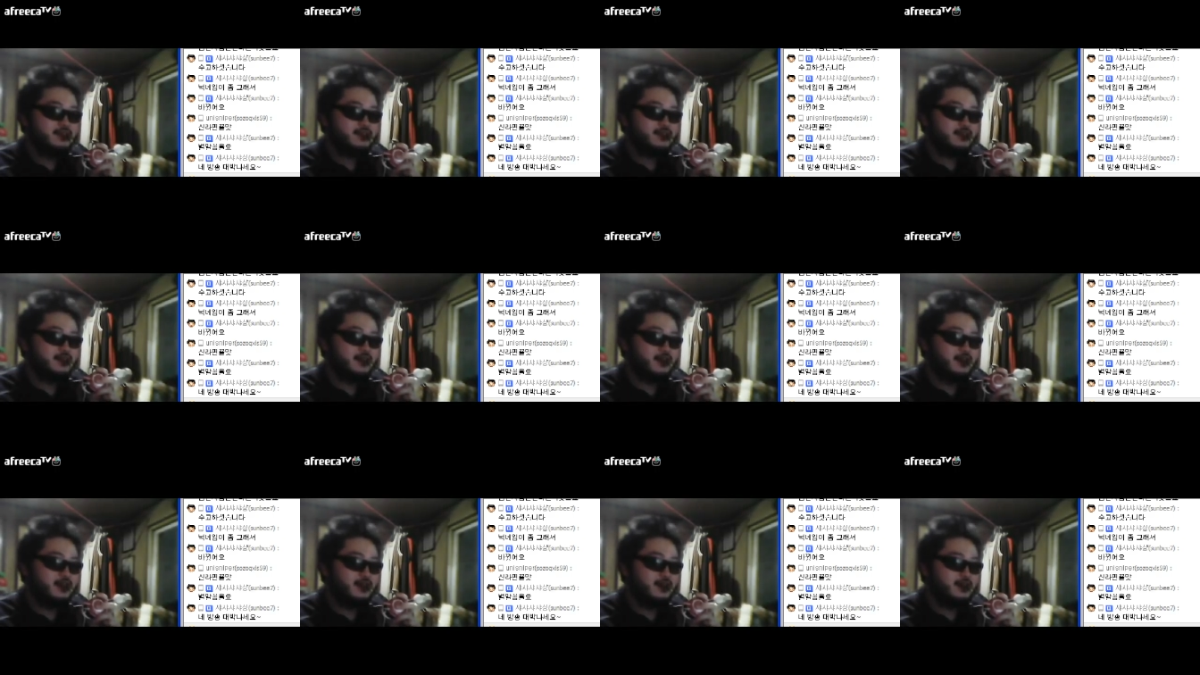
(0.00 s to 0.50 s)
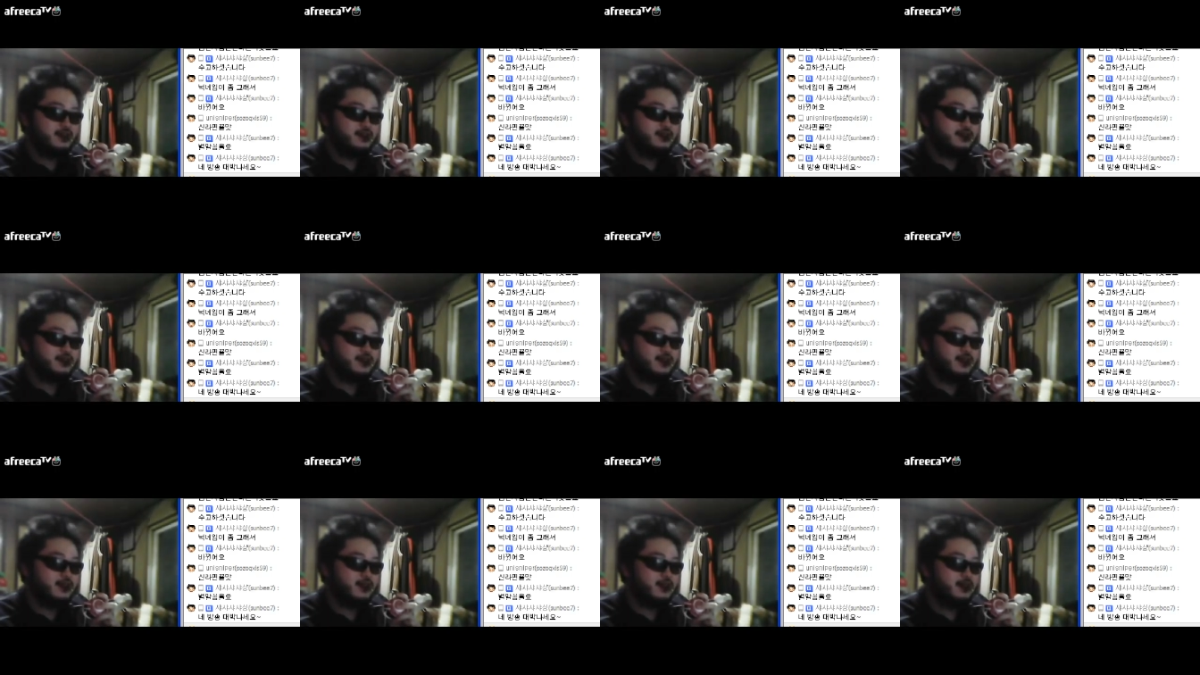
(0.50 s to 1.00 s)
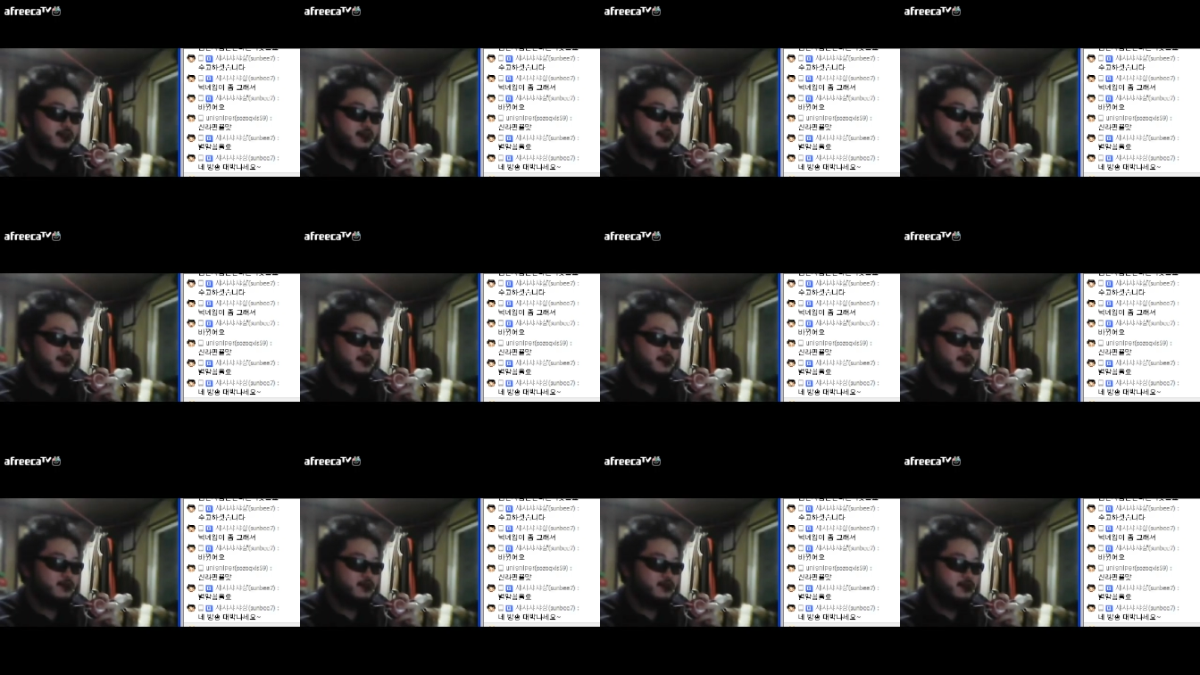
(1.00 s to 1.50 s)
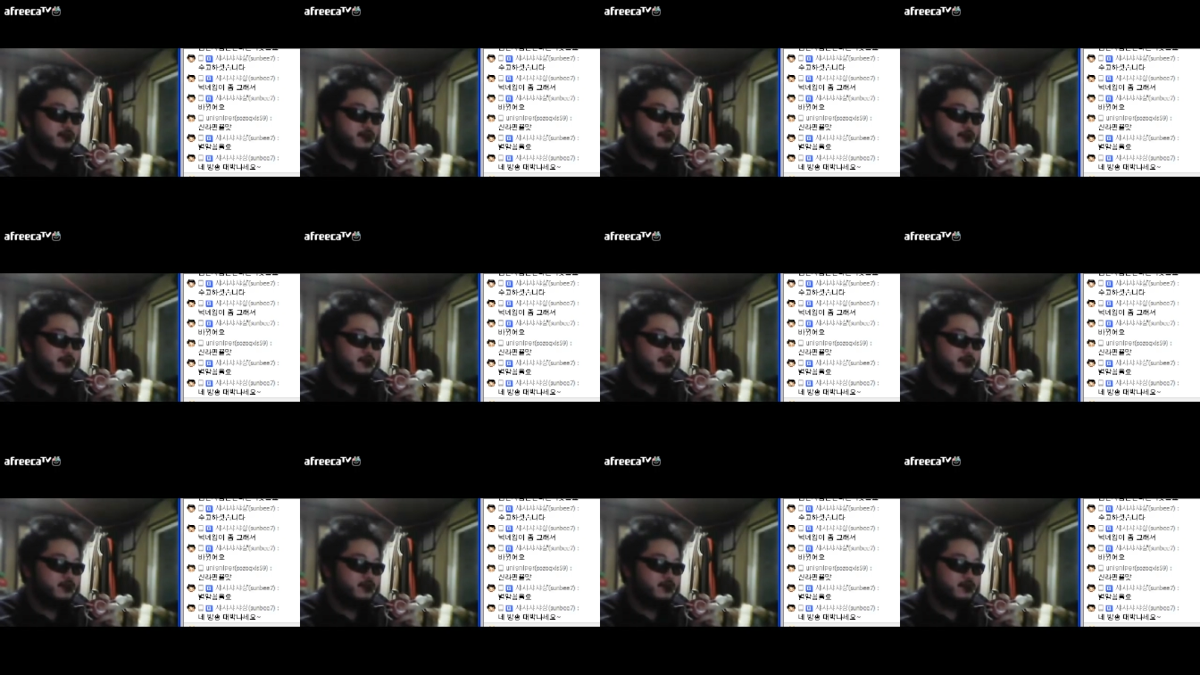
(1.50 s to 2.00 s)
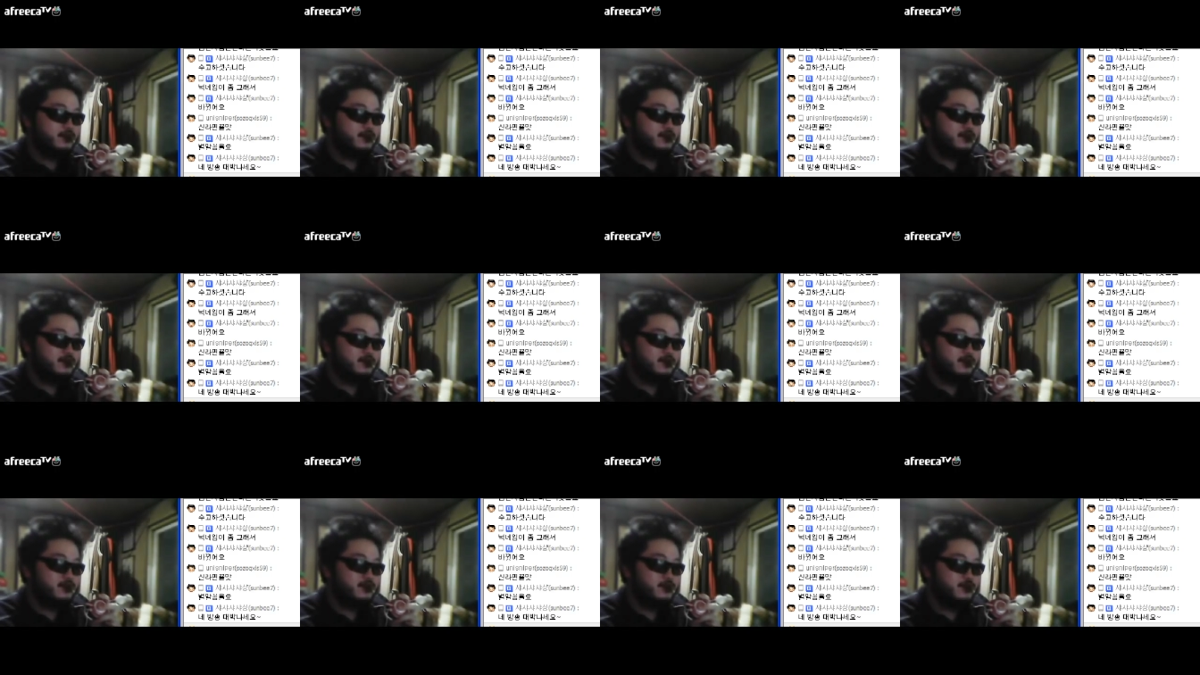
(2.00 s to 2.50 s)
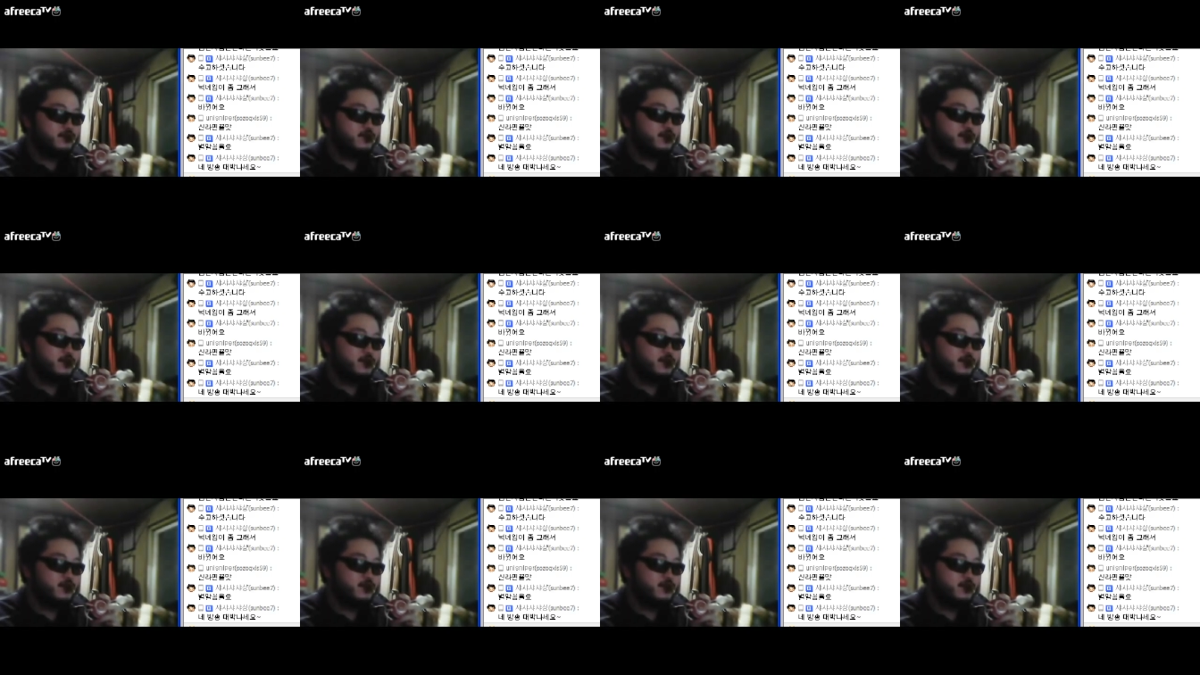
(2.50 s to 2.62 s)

자, 이제 어,